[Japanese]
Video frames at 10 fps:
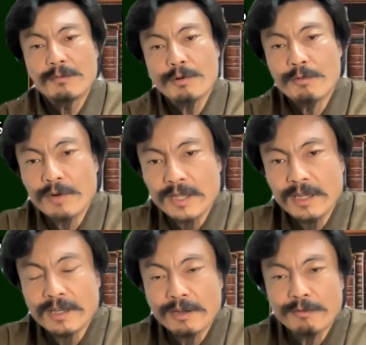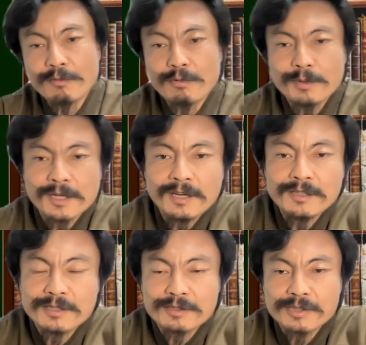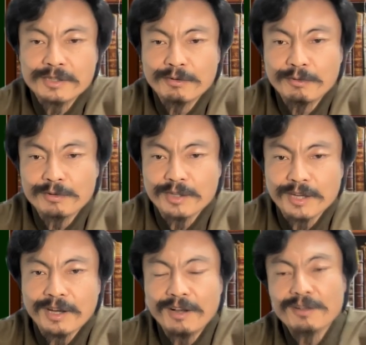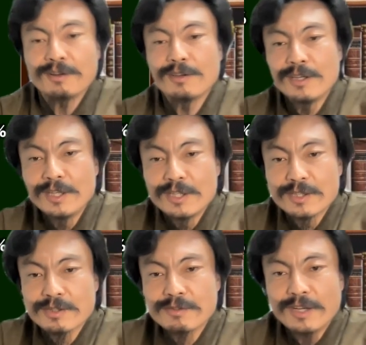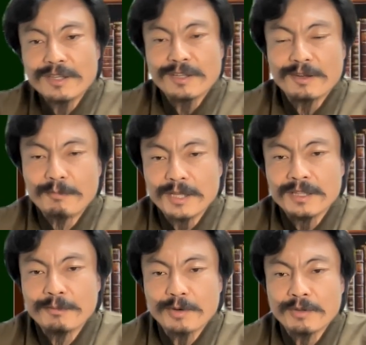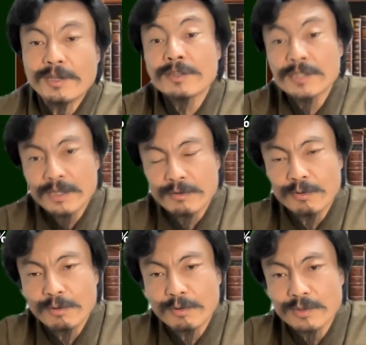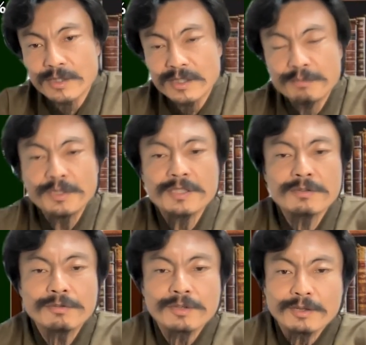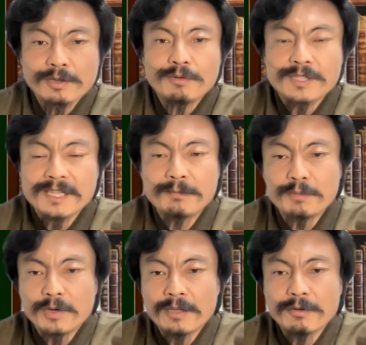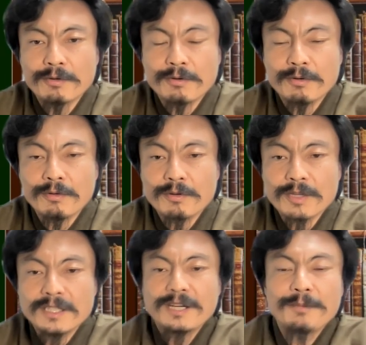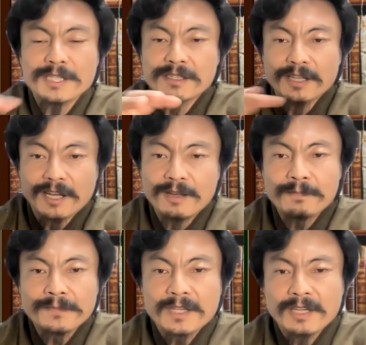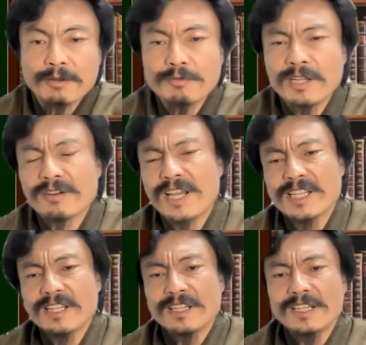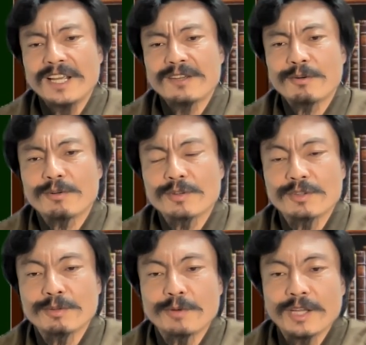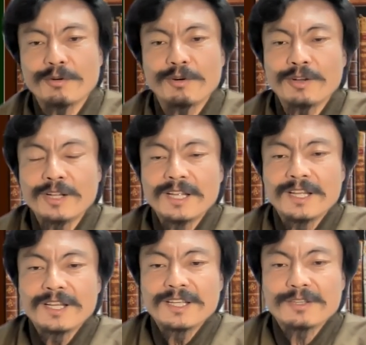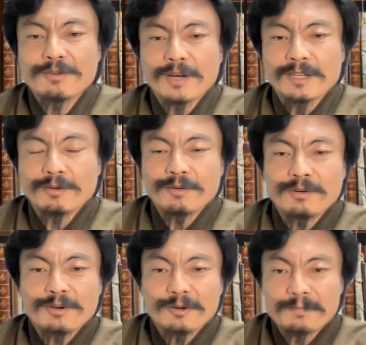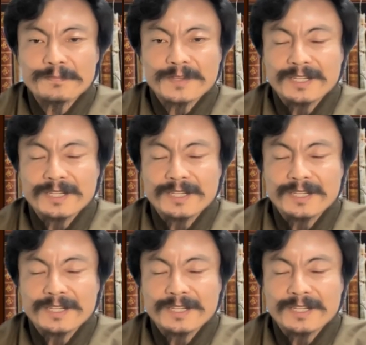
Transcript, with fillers: もうこれね、結構ここまで解説してる本ってね、案外少ないんでね、まあ、でもあの Excel を自分で作るときはね、これ全部あの入れますんでね、で、こんなの計算できないよって言っても、あの要はあの、